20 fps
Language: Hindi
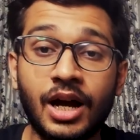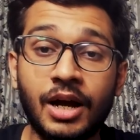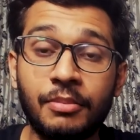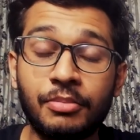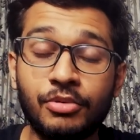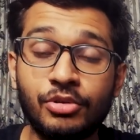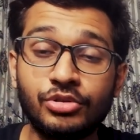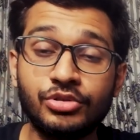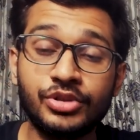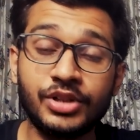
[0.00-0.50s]

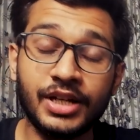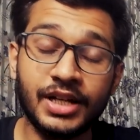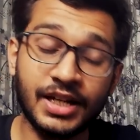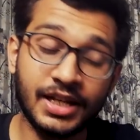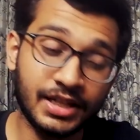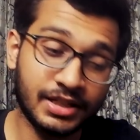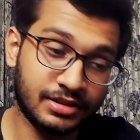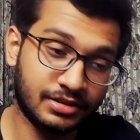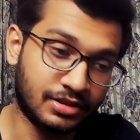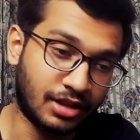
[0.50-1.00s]
आपको जो
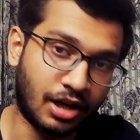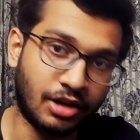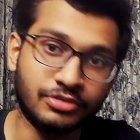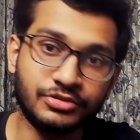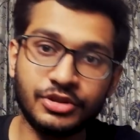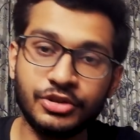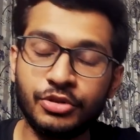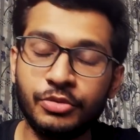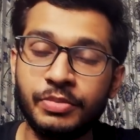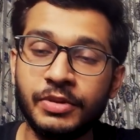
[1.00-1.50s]
है
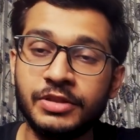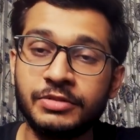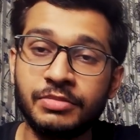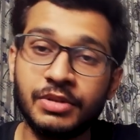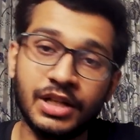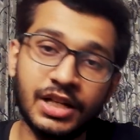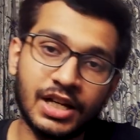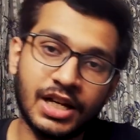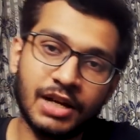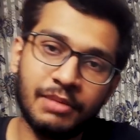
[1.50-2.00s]
थाउजेंड रुपीज़
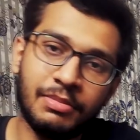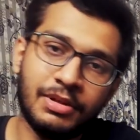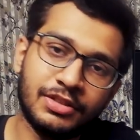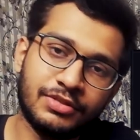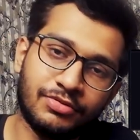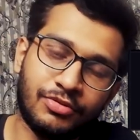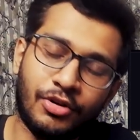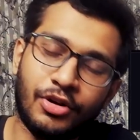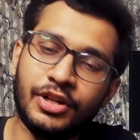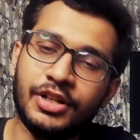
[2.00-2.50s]
मिलेगा
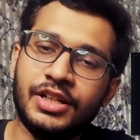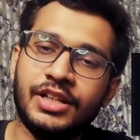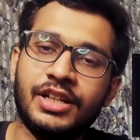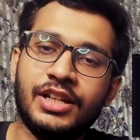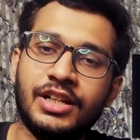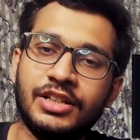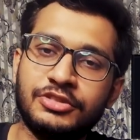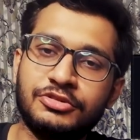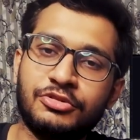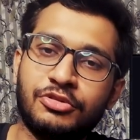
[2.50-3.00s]
बस फोर्टीन
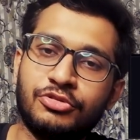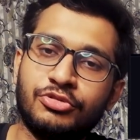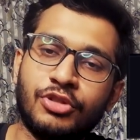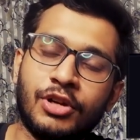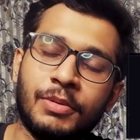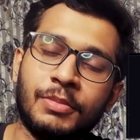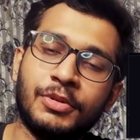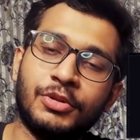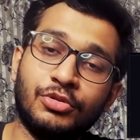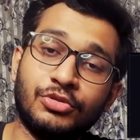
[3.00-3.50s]
अगस्त को जो
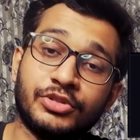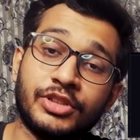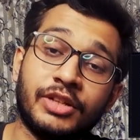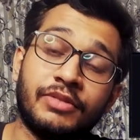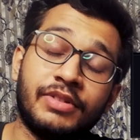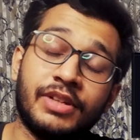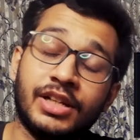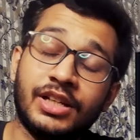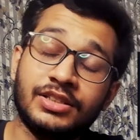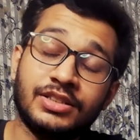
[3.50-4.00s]
है मैं
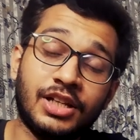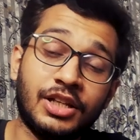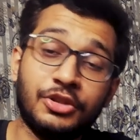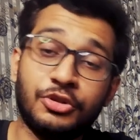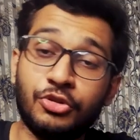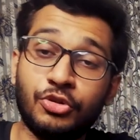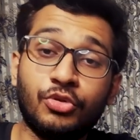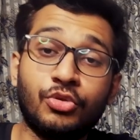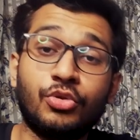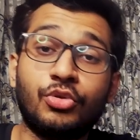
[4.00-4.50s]
दूसरे विनर के साथ
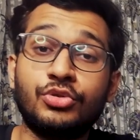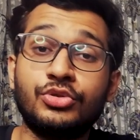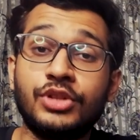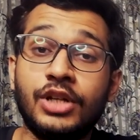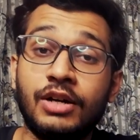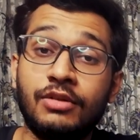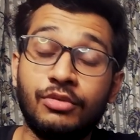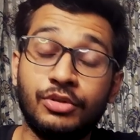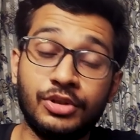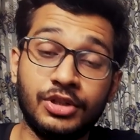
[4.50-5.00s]
दोनों को
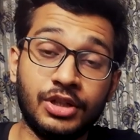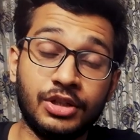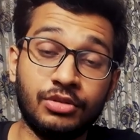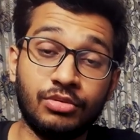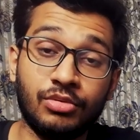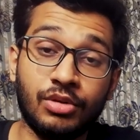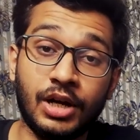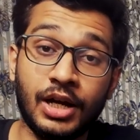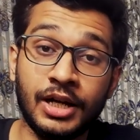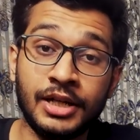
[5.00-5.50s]
जो है वो दे
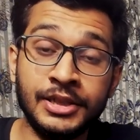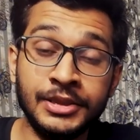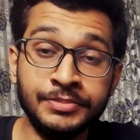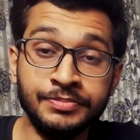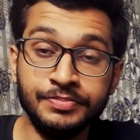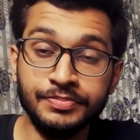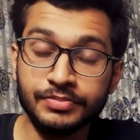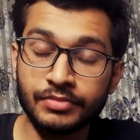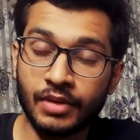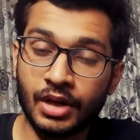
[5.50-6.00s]
दूँगा
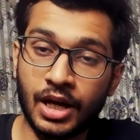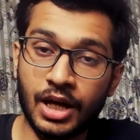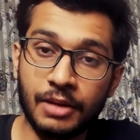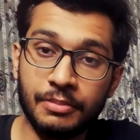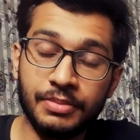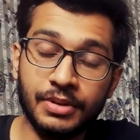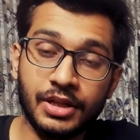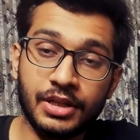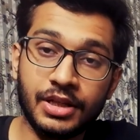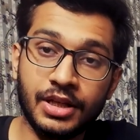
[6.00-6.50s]

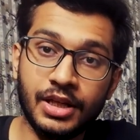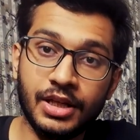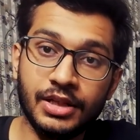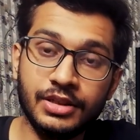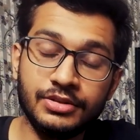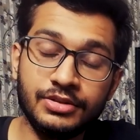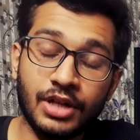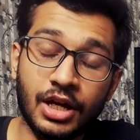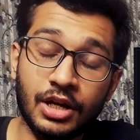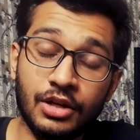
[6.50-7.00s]
आप
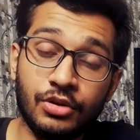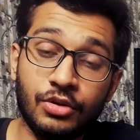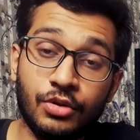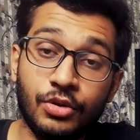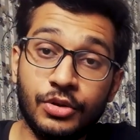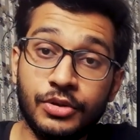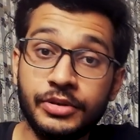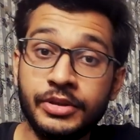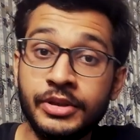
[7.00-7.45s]
यकीन जानो